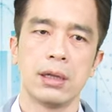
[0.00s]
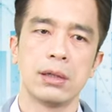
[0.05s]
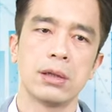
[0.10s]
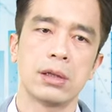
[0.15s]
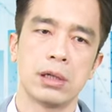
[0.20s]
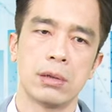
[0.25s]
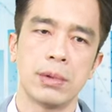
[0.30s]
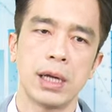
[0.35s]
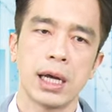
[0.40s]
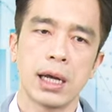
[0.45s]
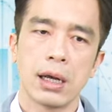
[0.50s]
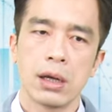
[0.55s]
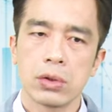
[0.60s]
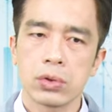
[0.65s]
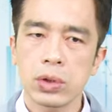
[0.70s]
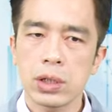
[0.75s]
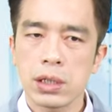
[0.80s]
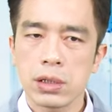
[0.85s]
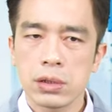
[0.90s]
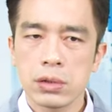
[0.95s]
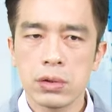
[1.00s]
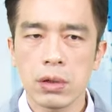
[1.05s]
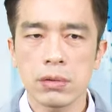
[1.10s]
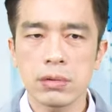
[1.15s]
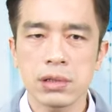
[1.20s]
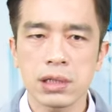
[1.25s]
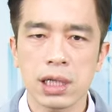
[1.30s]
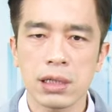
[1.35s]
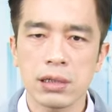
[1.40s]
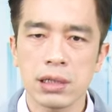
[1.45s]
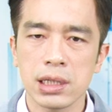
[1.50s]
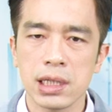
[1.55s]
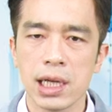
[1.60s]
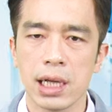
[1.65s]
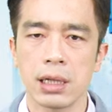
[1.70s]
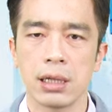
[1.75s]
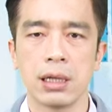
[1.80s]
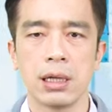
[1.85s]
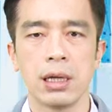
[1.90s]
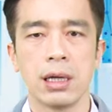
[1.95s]
对不对？所以容成
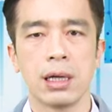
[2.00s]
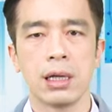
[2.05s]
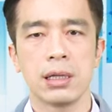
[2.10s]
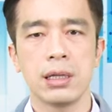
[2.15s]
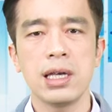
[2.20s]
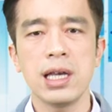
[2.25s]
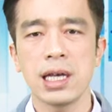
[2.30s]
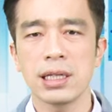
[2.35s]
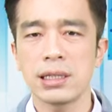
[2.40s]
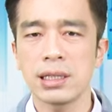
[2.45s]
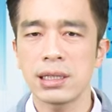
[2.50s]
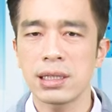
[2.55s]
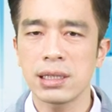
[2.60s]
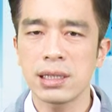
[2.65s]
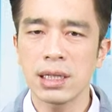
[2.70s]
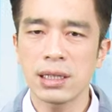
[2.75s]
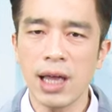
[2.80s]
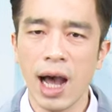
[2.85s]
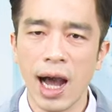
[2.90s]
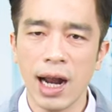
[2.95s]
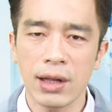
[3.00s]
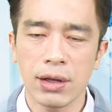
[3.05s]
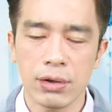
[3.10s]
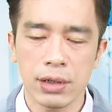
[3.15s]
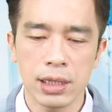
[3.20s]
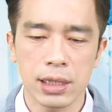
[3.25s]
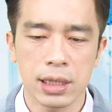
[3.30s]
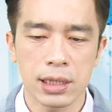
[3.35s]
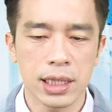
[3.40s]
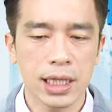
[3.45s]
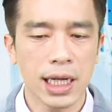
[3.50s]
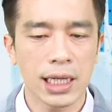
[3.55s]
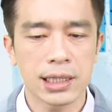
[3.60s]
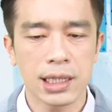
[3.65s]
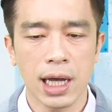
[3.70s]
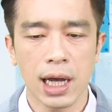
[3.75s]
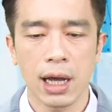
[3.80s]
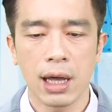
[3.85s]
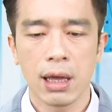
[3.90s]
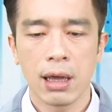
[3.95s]
电也是值得大家留意的。你看一
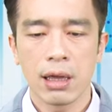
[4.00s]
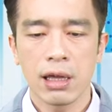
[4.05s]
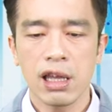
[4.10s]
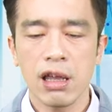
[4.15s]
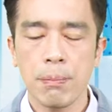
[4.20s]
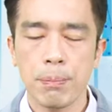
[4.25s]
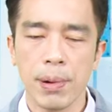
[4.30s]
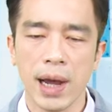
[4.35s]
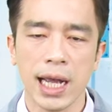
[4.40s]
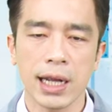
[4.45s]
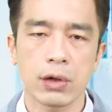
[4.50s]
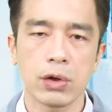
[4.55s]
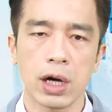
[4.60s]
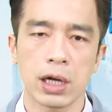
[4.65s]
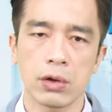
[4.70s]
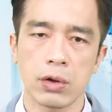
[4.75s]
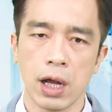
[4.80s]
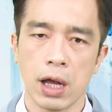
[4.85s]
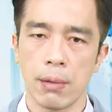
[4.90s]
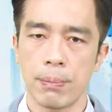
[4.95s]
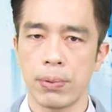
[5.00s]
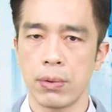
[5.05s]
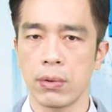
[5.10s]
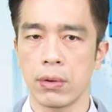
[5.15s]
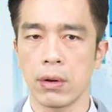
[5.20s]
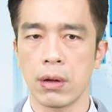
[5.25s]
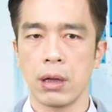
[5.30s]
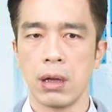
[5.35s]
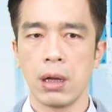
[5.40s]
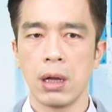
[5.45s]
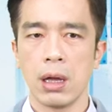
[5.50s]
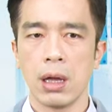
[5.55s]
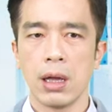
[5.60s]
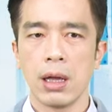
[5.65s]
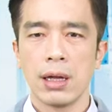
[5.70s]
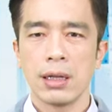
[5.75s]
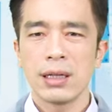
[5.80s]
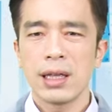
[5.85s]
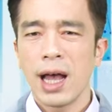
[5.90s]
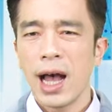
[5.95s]
下， 一百块快要破了。
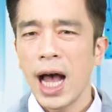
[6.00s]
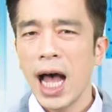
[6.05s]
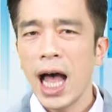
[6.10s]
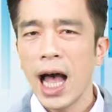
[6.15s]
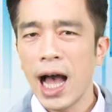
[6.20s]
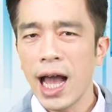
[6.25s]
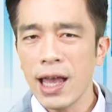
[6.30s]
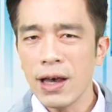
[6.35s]
还